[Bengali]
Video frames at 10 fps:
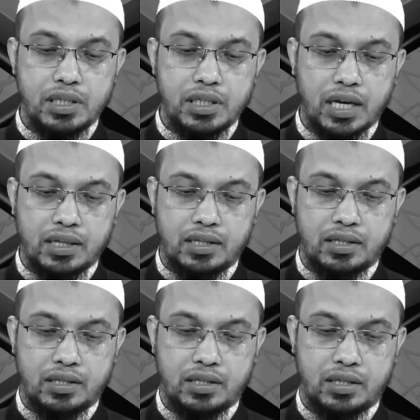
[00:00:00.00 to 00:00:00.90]

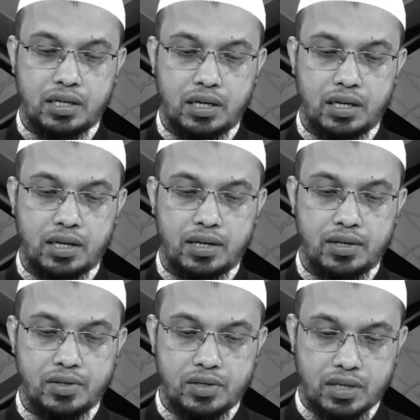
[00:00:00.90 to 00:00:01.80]

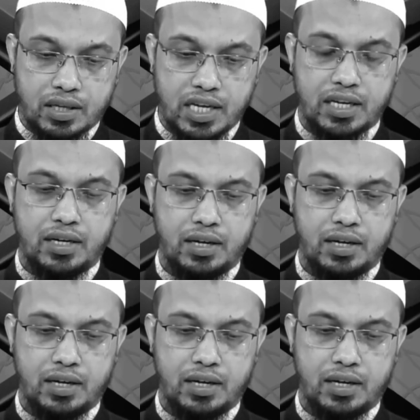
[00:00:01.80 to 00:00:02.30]
সাদিক